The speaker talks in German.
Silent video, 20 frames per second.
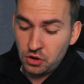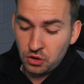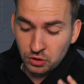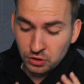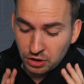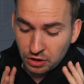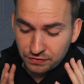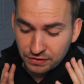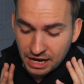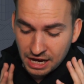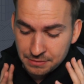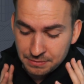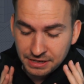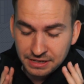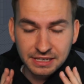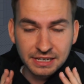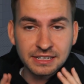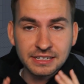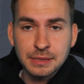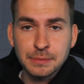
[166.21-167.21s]
Und auf
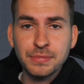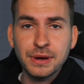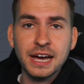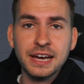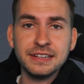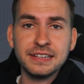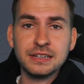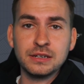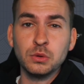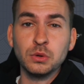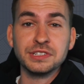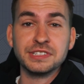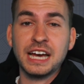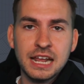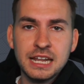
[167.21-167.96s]
einmal ging die Panik los.